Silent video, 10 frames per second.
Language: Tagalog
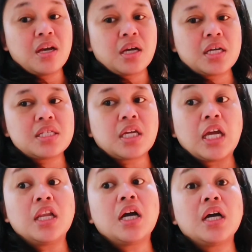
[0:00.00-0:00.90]
Kasi
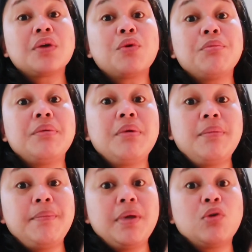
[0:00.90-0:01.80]
kailangan kong
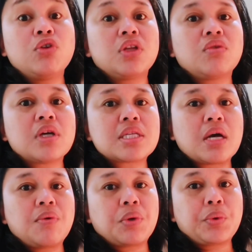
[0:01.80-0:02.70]
bibibihon itong
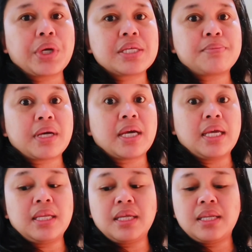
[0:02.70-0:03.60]
asawa ko, guys,
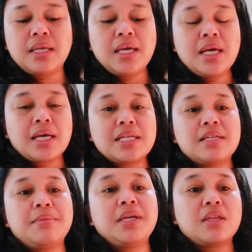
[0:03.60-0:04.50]
pakainin.
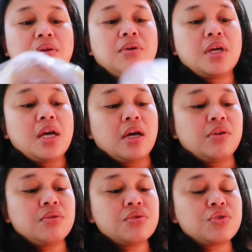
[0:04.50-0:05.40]
Kasi sabihin ko,
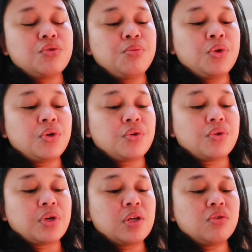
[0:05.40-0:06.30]
anong gusto mo?
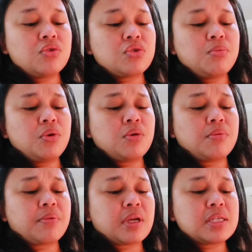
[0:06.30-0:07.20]
Anong gusto
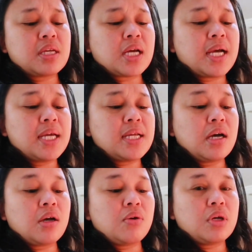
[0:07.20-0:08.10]
mo? Kasi kakain
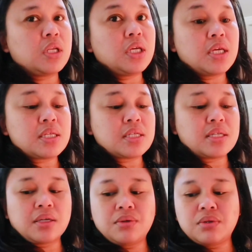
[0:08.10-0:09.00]
na ako, hindi yan
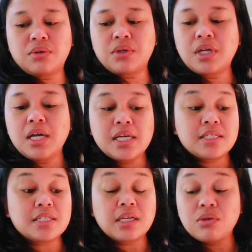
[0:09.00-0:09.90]
sasagot. Or
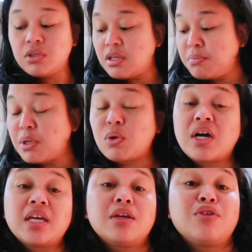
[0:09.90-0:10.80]
sasagot yan, pero
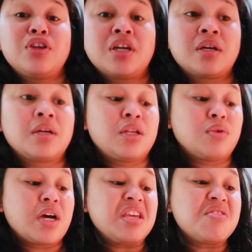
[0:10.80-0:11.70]
ayaw niyang,
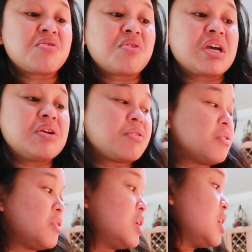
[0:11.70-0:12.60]
ano, ayaw ko, ayaw ko.